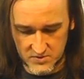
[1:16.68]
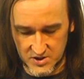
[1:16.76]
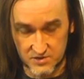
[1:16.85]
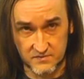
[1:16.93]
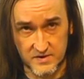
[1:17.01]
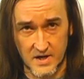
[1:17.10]

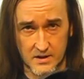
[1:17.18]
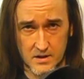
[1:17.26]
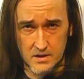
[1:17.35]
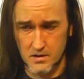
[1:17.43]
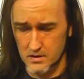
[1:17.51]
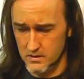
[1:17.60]
też w
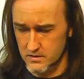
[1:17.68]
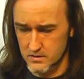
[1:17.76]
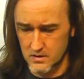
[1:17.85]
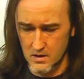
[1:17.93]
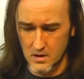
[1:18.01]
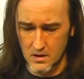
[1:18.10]
takich,
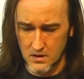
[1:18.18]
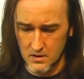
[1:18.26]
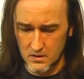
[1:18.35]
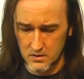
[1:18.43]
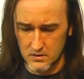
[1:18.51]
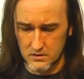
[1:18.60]

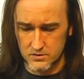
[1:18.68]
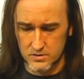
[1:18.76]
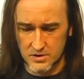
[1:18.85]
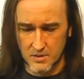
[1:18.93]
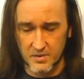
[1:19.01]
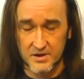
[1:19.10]
e,
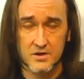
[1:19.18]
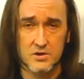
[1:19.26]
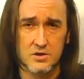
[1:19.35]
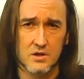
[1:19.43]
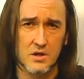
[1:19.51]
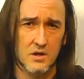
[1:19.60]
czy na
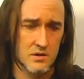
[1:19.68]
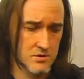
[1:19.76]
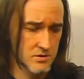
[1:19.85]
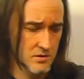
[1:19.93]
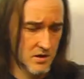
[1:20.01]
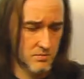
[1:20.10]
patyczkach,
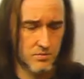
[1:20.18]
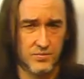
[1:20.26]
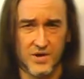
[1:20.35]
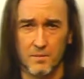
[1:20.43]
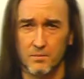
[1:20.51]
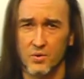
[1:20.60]
czy na
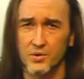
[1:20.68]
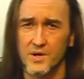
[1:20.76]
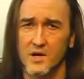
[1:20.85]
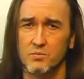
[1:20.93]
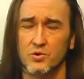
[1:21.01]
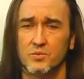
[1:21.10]

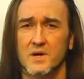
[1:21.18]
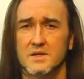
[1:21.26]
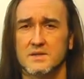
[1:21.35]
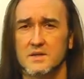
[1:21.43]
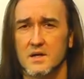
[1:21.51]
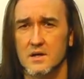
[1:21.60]
tamponach,
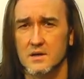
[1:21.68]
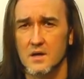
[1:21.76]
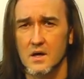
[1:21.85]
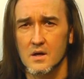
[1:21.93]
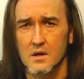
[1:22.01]
podpaskach,